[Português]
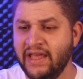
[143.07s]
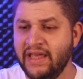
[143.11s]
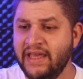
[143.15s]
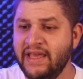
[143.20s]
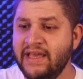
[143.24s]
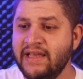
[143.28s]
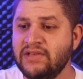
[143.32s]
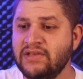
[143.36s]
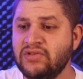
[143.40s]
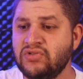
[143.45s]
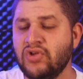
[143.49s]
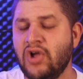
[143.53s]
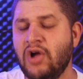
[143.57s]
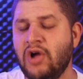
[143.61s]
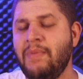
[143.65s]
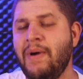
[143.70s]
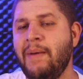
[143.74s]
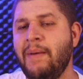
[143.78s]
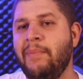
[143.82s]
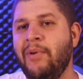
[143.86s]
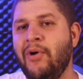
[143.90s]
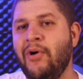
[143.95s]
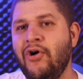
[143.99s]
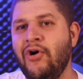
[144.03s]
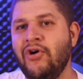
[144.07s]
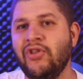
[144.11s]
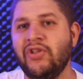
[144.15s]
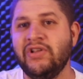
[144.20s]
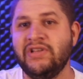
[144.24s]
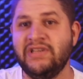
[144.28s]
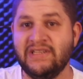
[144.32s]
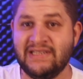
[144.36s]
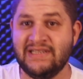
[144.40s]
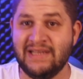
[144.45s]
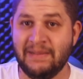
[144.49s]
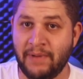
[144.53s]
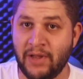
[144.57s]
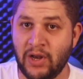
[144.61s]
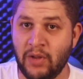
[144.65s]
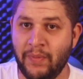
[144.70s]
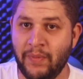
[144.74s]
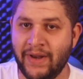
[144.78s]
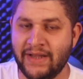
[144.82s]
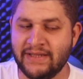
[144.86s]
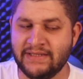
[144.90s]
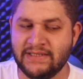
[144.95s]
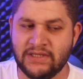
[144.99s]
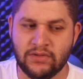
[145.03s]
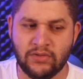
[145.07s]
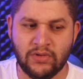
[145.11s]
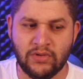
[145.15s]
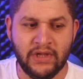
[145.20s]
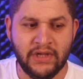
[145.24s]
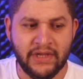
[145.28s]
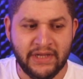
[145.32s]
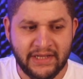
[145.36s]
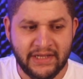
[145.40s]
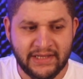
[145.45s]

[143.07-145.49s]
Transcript: E isso é uma boa notícia para o Brasil.